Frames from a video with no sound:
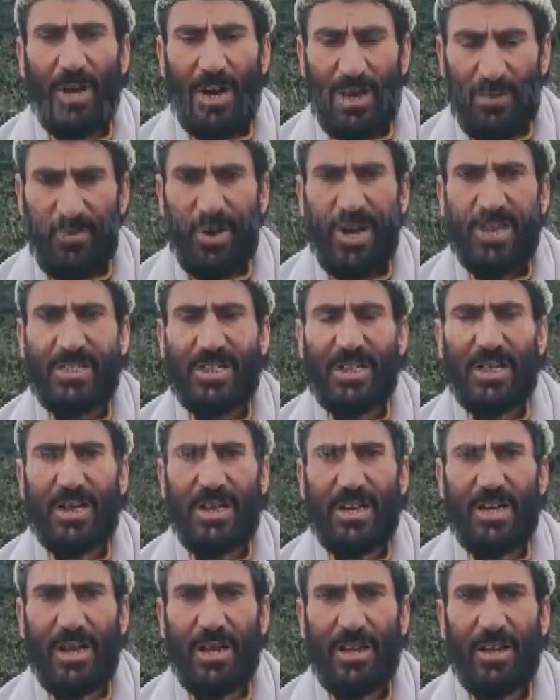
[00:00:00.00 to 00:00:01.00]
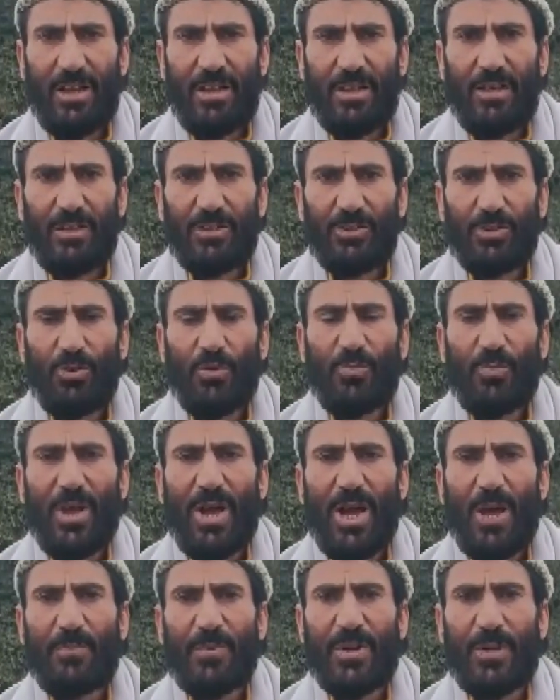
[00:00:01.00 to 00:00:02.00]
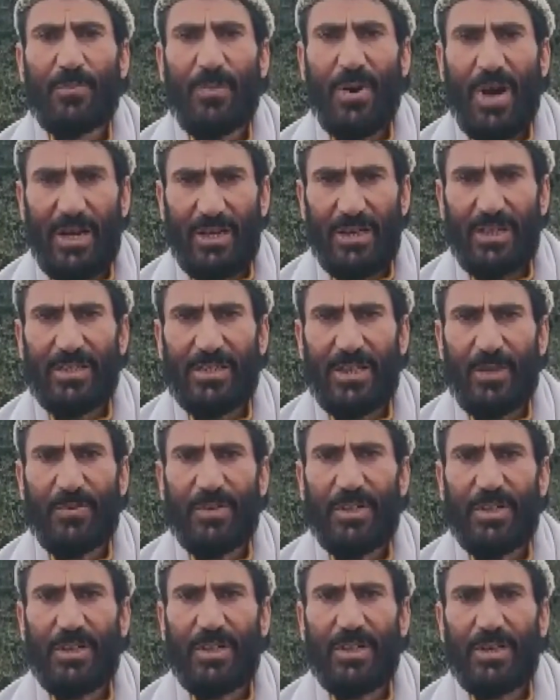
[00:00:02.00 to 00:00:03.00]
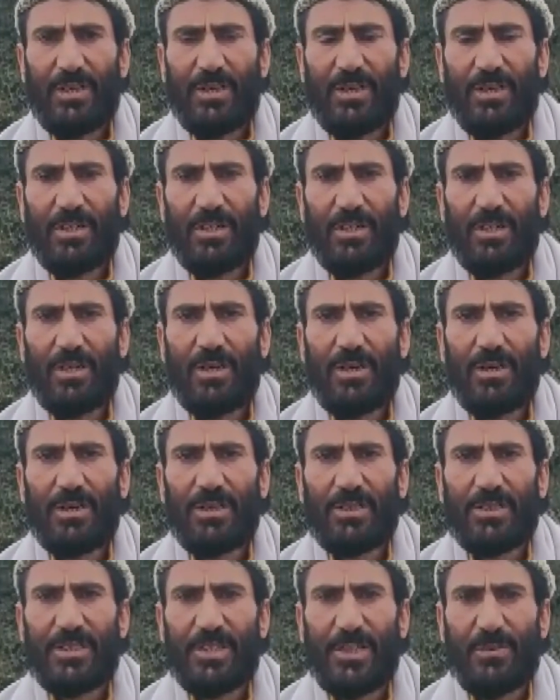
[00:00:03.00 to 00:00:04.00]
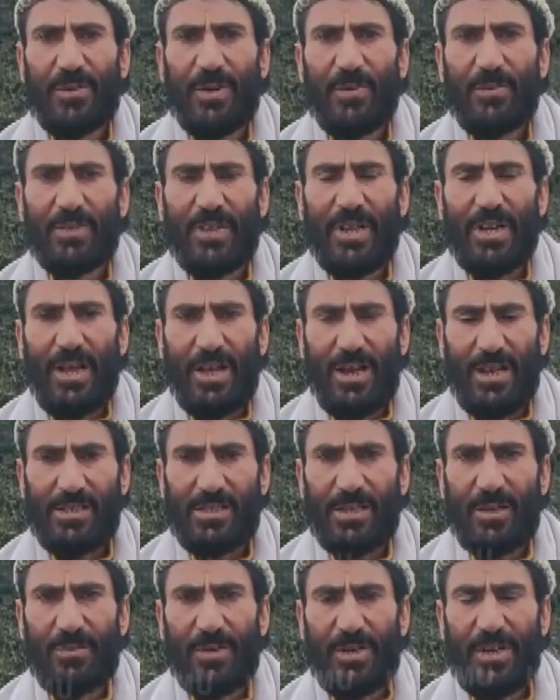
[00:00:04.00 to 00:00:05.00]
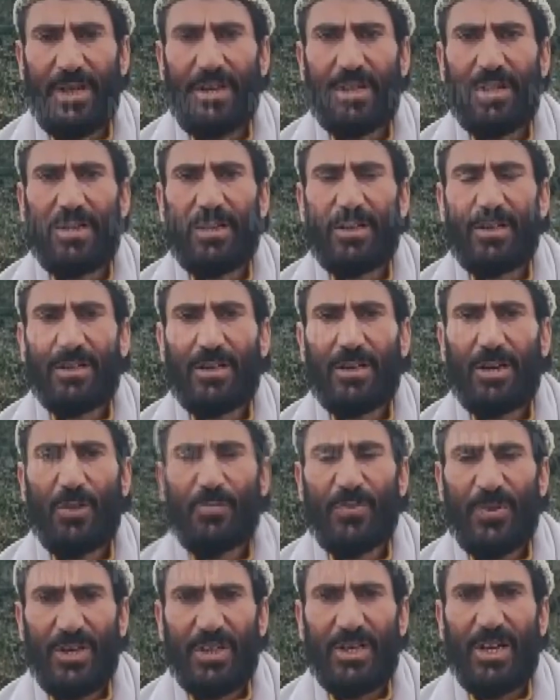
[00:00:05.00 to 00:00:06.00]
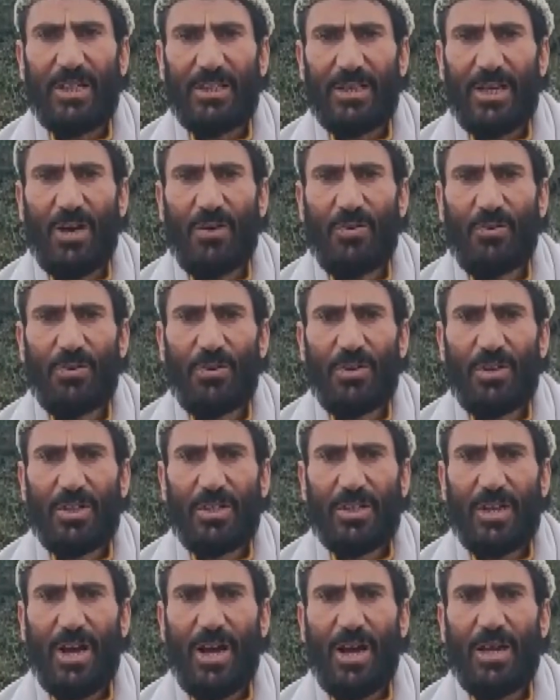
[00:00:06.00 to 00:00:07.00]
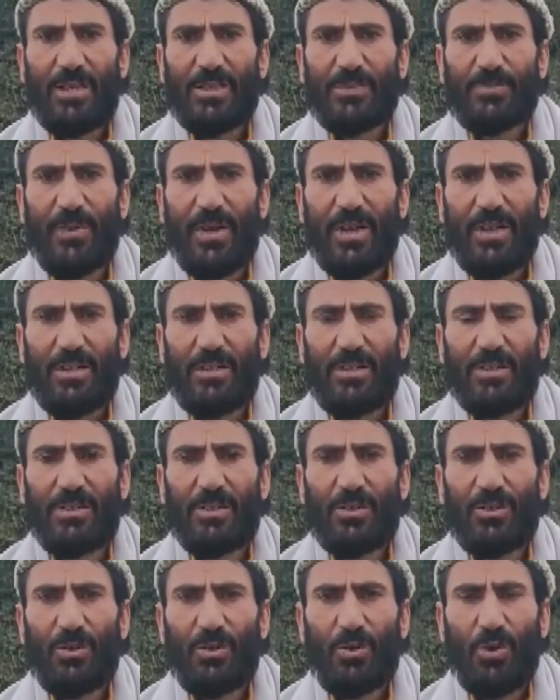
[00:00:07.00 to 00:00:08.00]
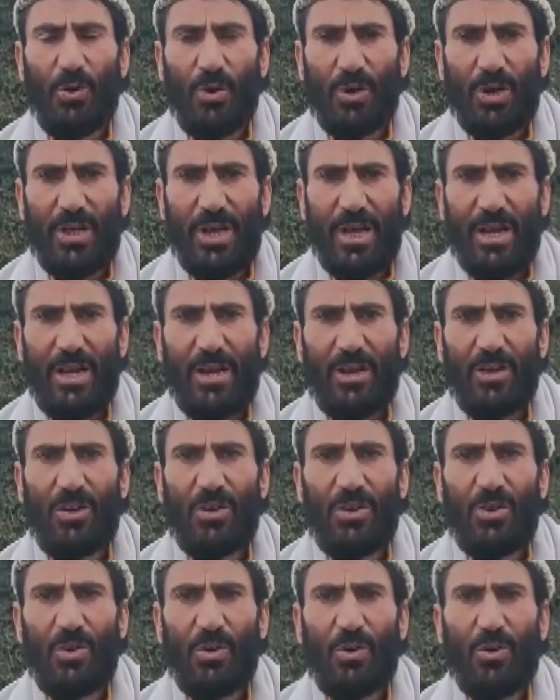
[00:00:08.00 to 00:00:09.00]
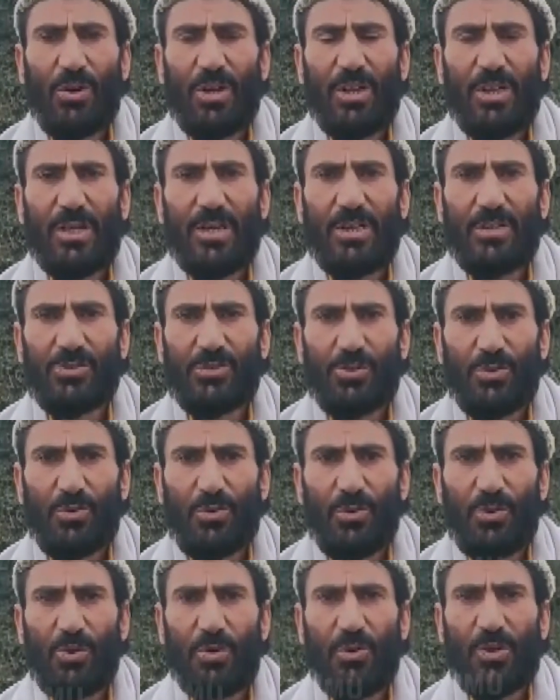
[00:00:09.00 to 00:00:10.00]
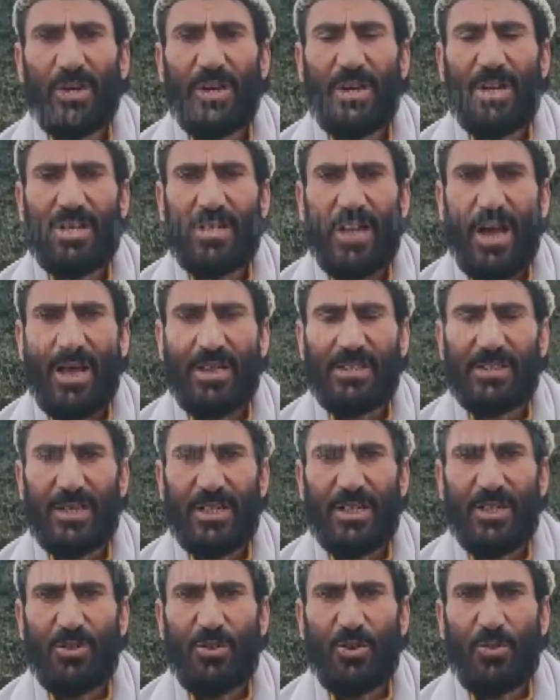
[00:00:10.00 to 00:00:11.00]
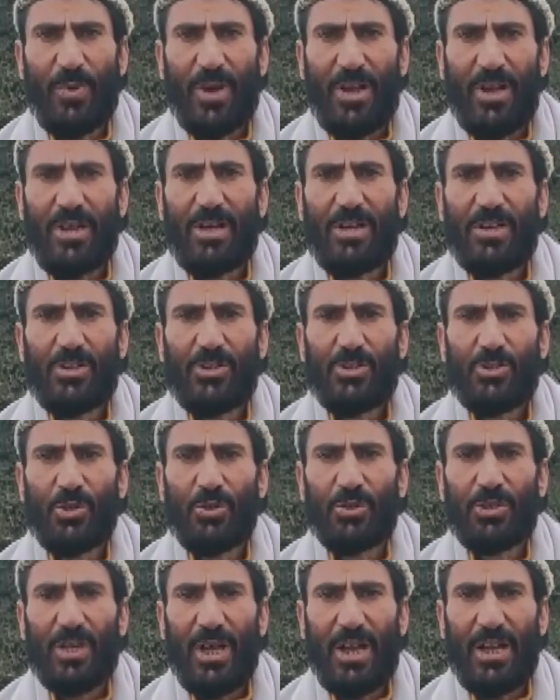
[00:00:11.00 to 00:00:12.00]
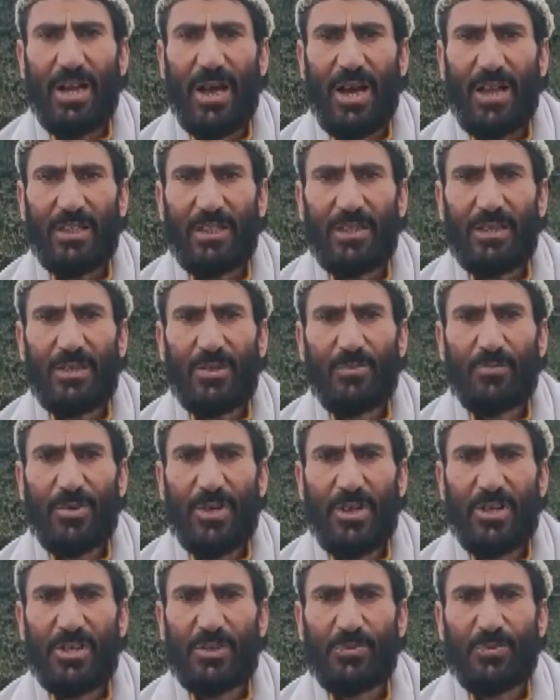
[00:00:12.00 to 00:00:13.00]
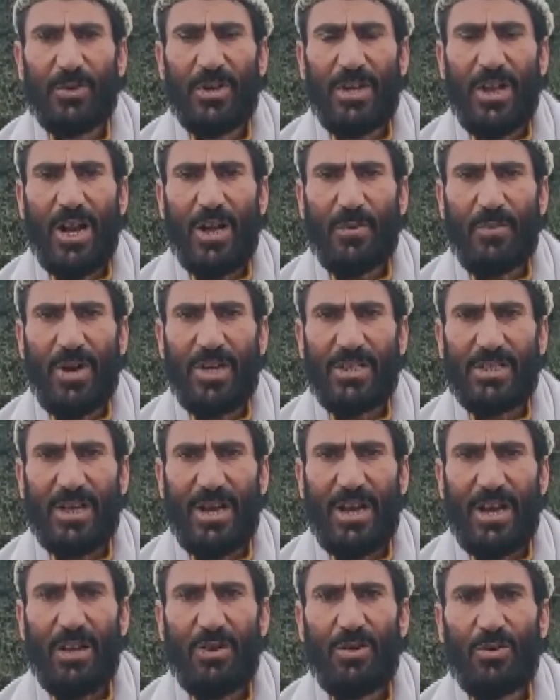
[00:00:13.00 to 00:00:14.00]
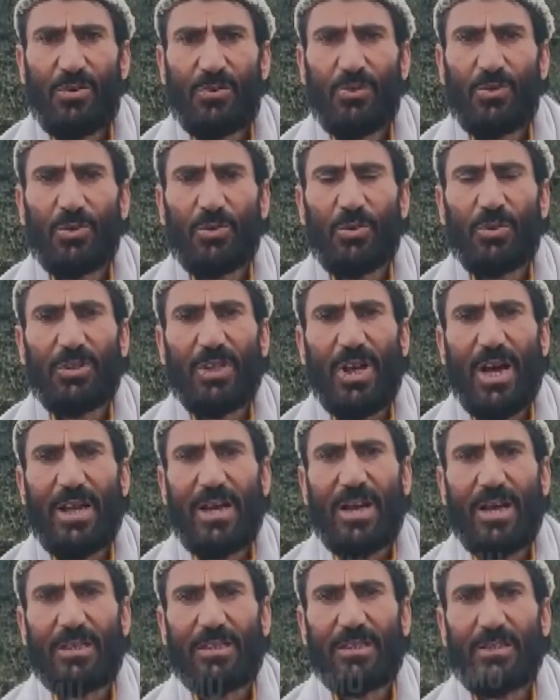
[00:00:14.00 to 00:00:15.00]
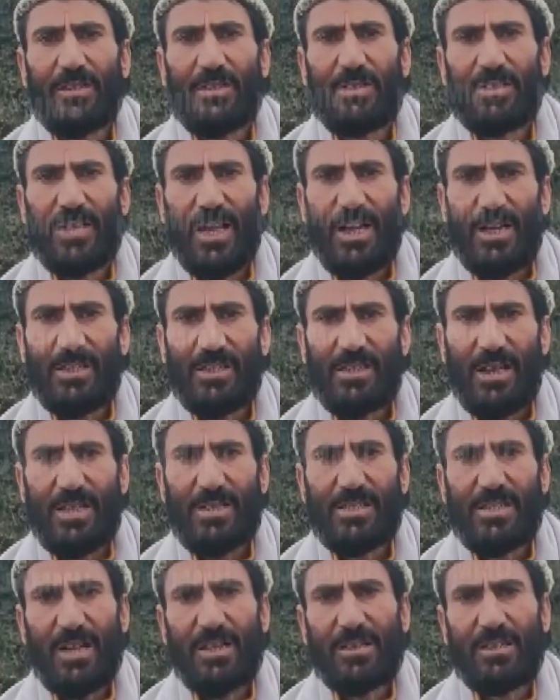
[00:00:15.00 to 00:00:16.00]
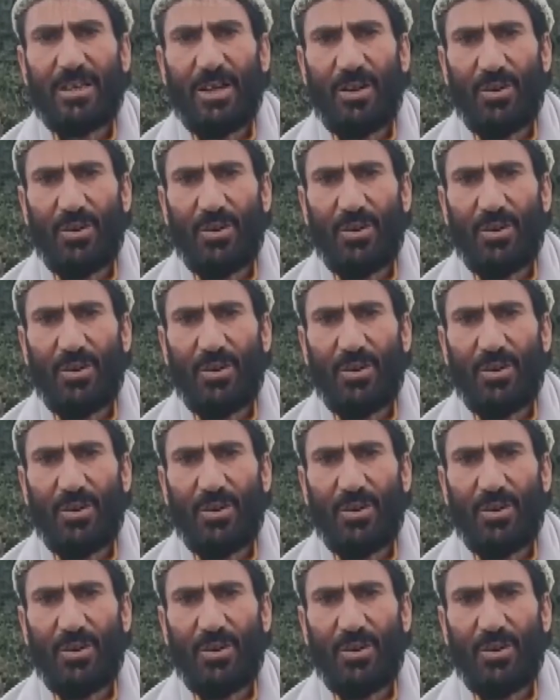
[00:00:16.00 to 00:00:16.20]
हेडमास्टर नहीं है तो मैं अपनी पार्टी से भी चीफ रविंदर रैना से भी ये अपील करता हूँ कि इस पर गौर करें और इन स्कूलों और इन हायर सेकेंडरी में जो तैनात प्रिंसिपल या हेडमास्टर है उनको तैनात जल्द अज जल्द